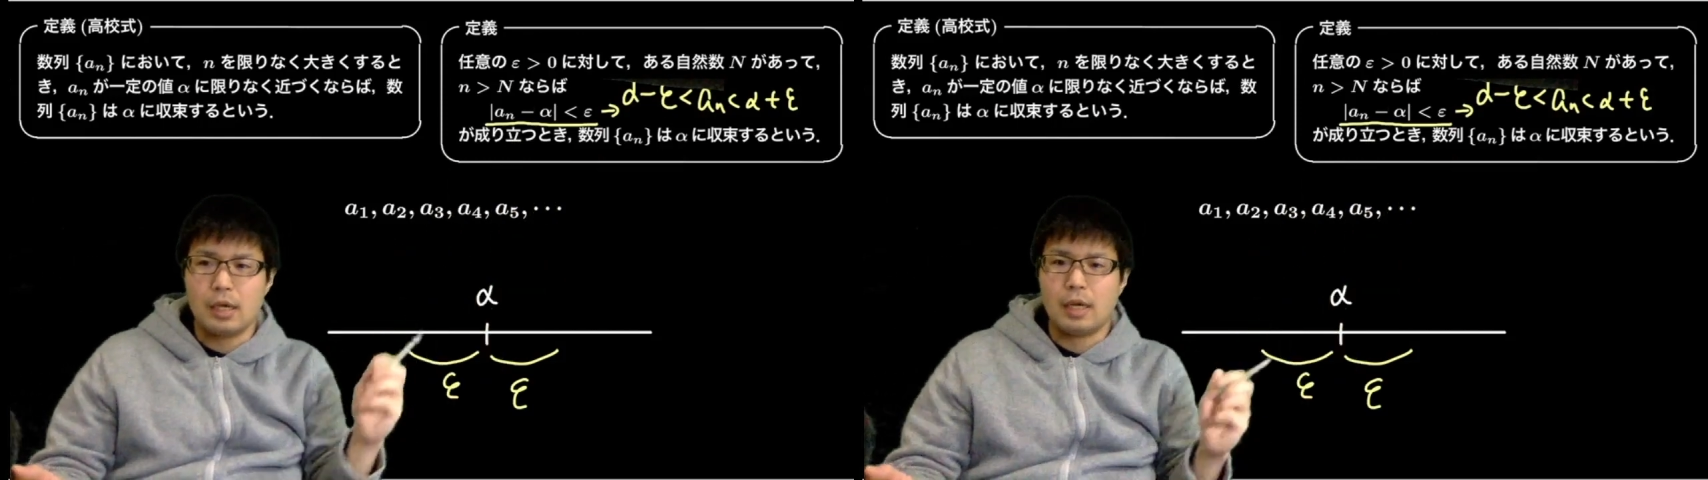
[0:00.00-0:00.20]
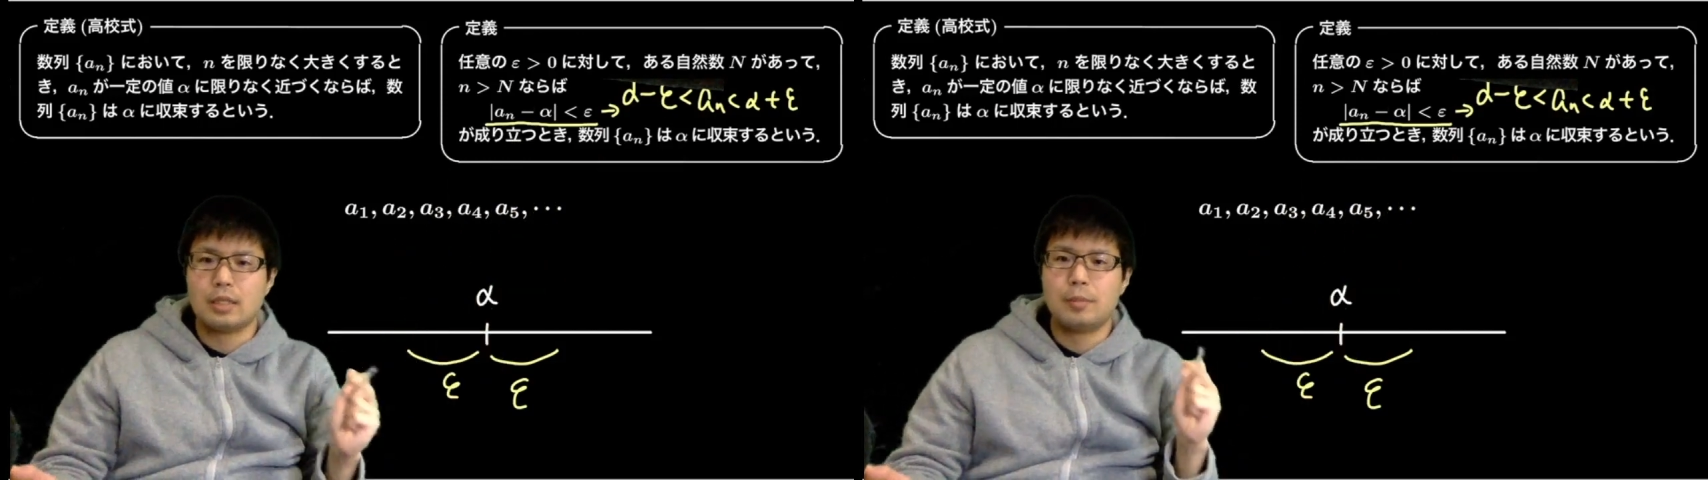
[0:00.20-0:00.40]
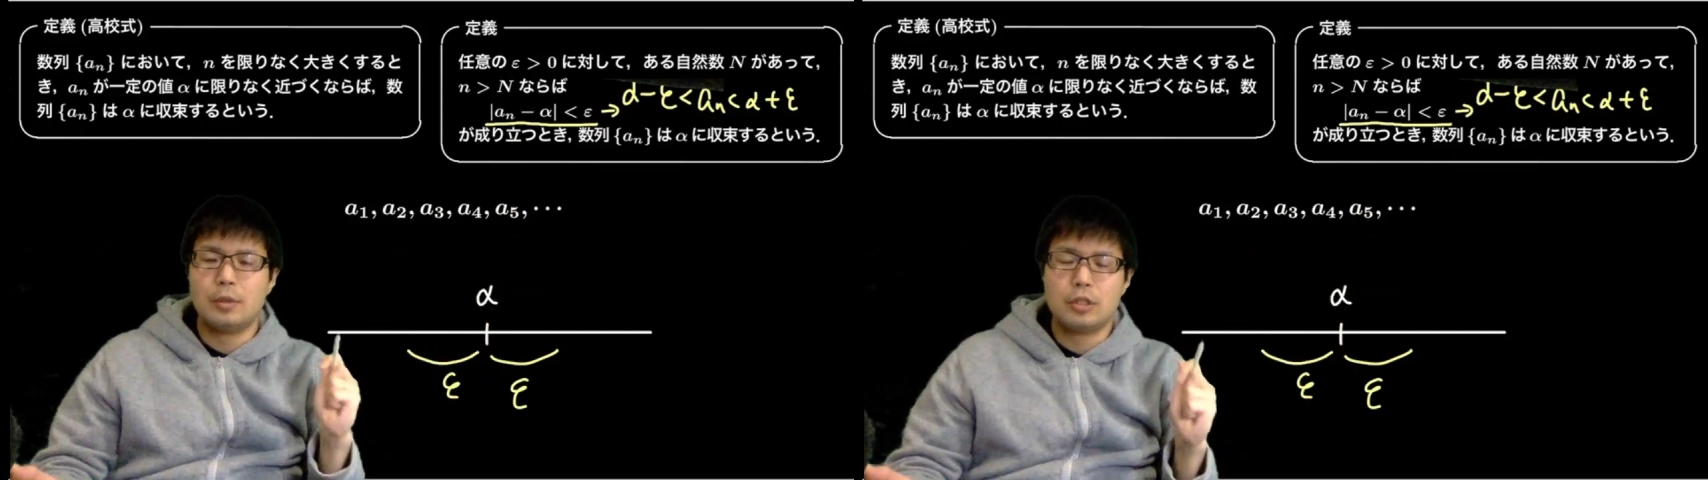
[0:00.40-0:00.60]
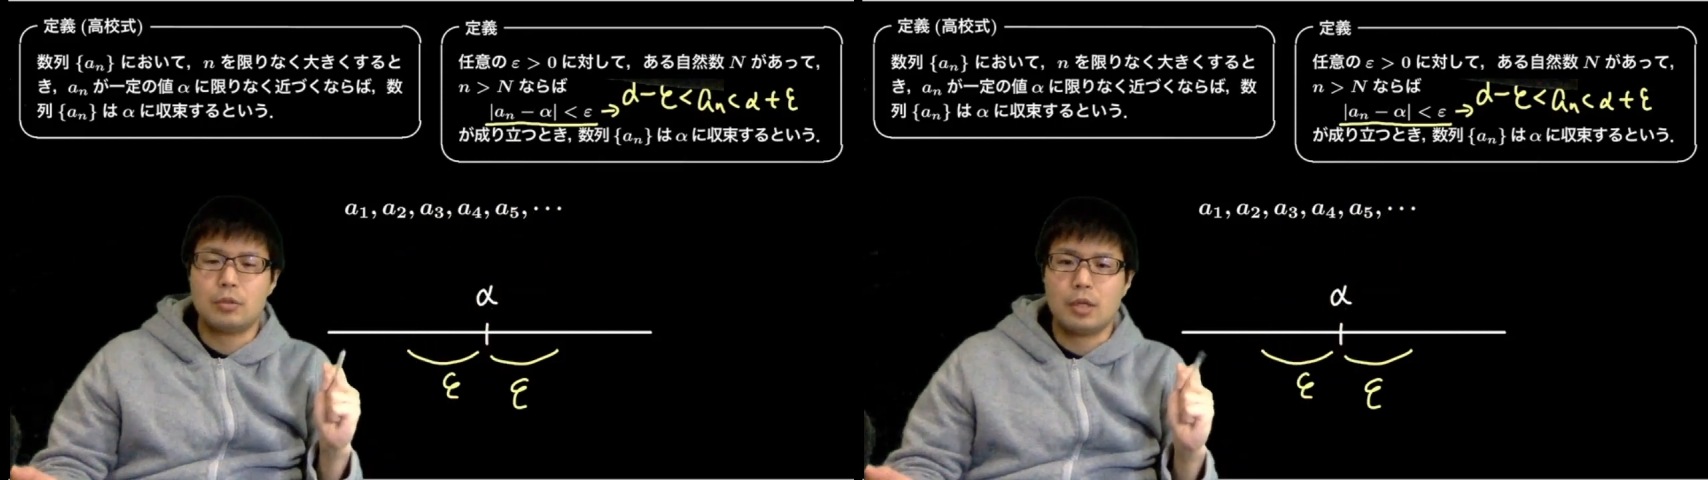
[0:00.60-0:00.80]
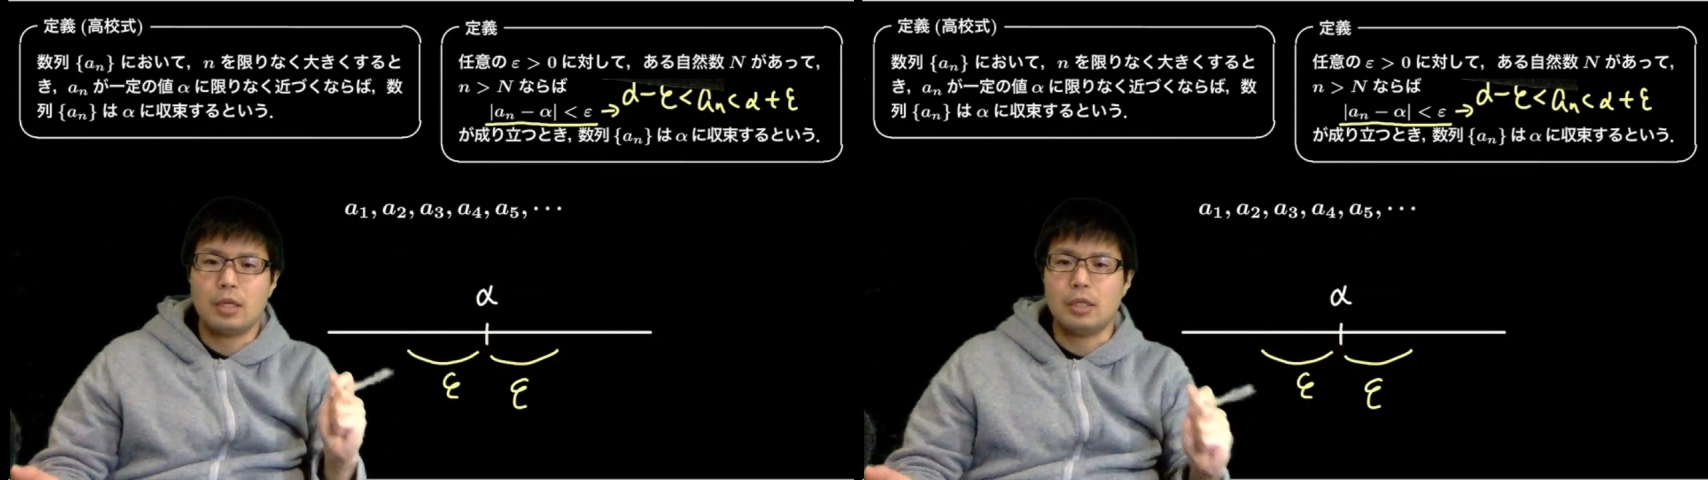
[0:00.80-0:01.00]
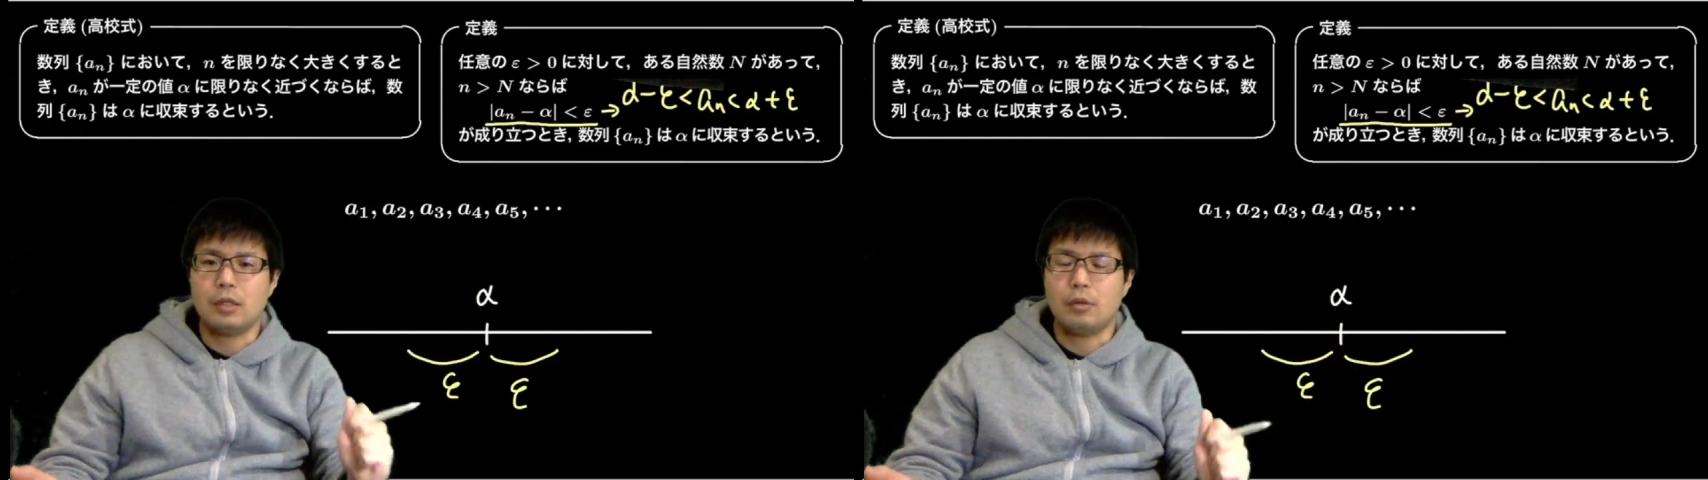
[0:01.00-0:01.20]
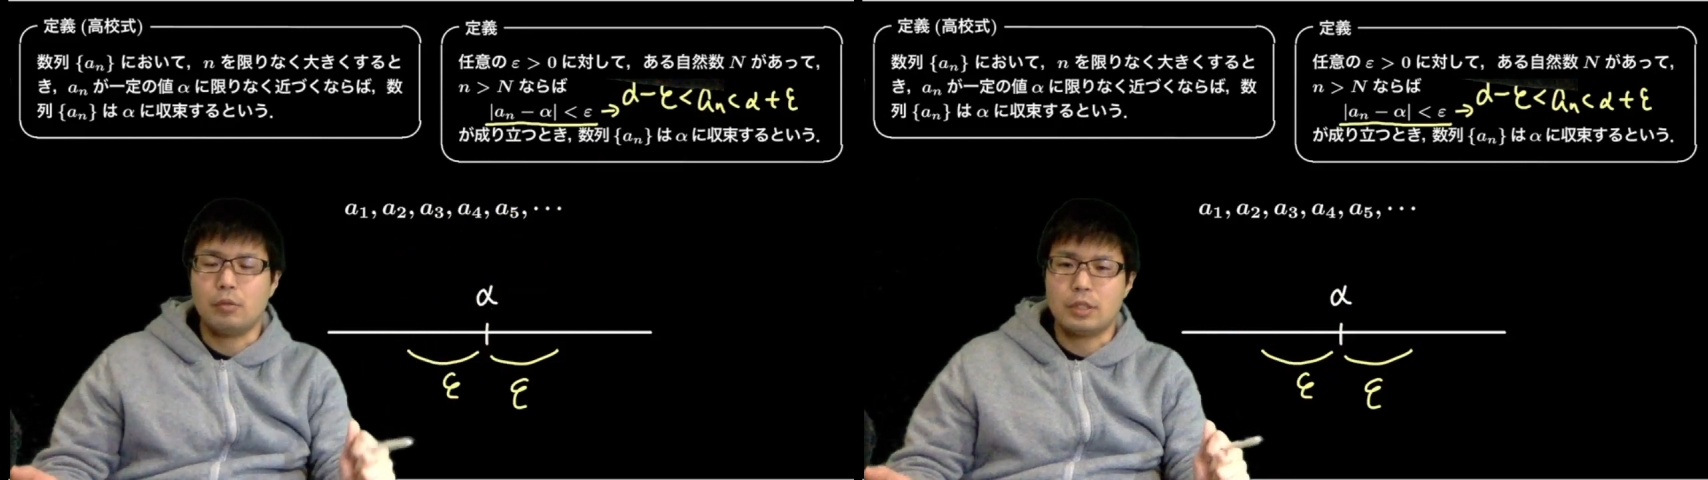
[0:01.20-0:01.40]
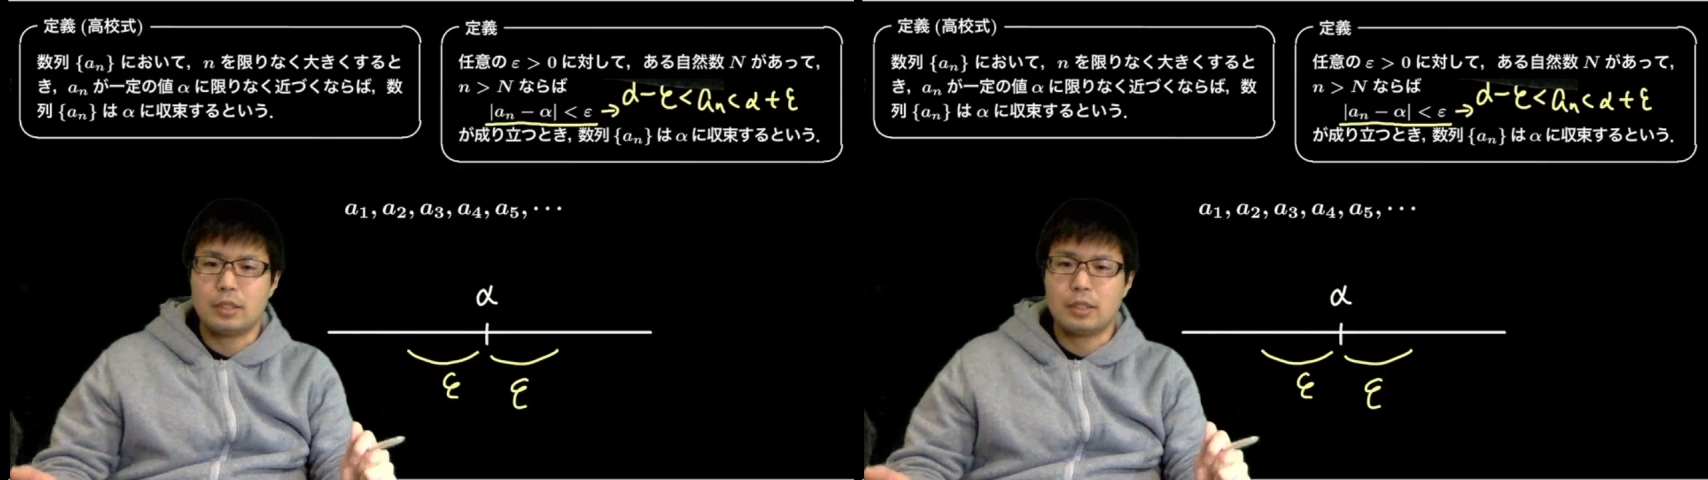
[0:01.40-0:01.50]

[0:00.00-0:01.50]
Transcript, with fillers: 挟み撃ちの原理っていうのを実